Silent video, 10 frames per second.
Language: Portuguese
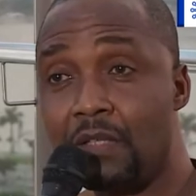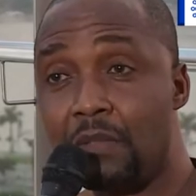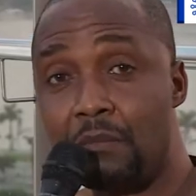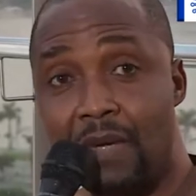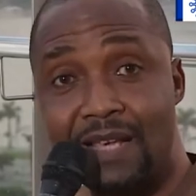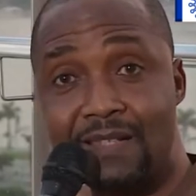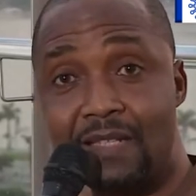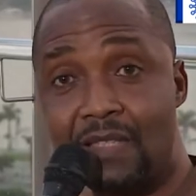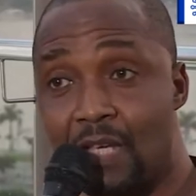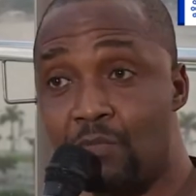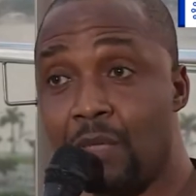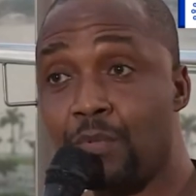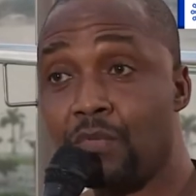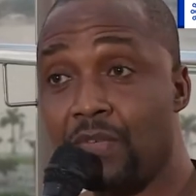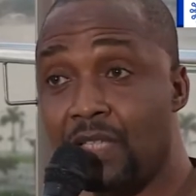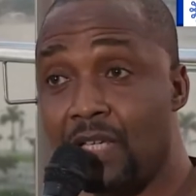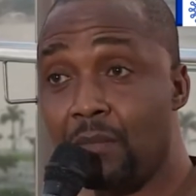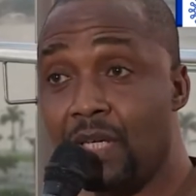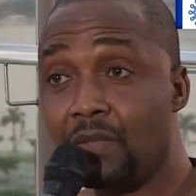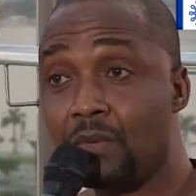mas em termos de
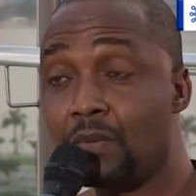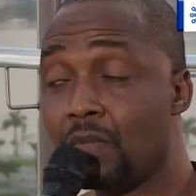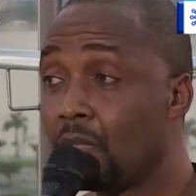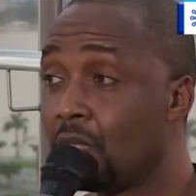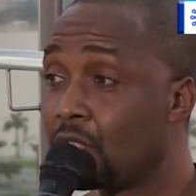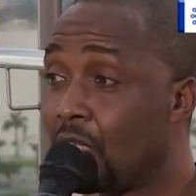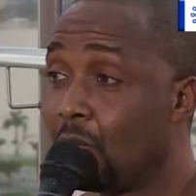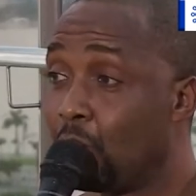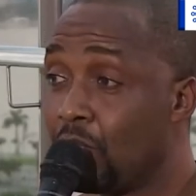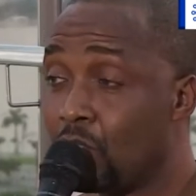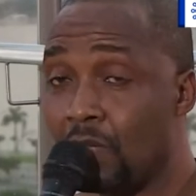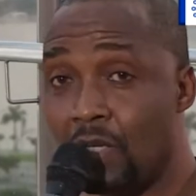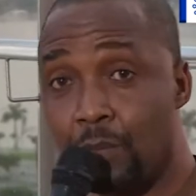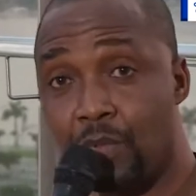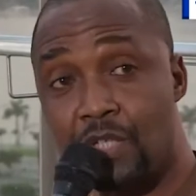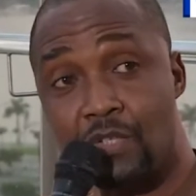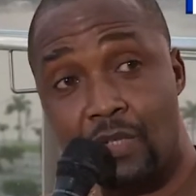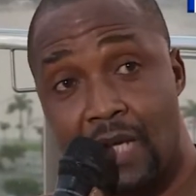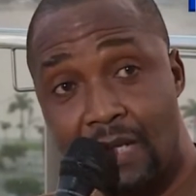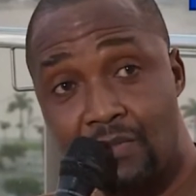aproveitamento estão muito melhor
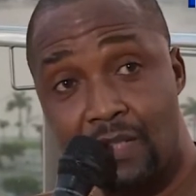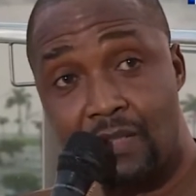posicionados em